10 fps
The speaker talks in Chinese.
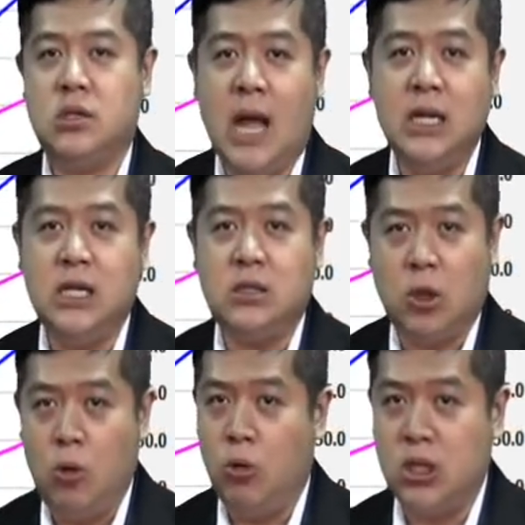当你
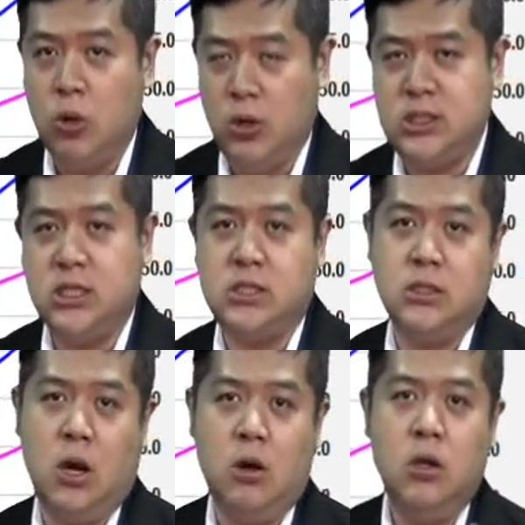懂我的逻辑
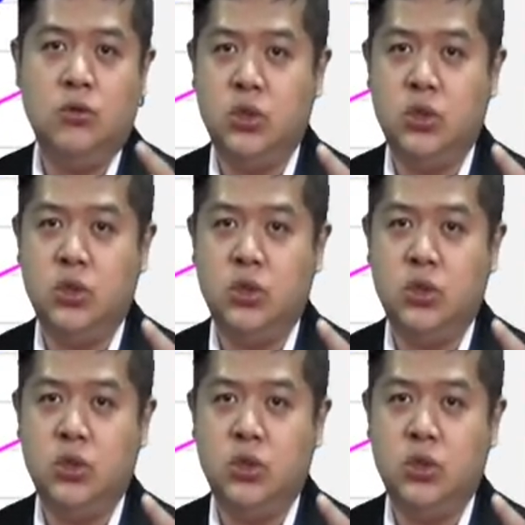之后，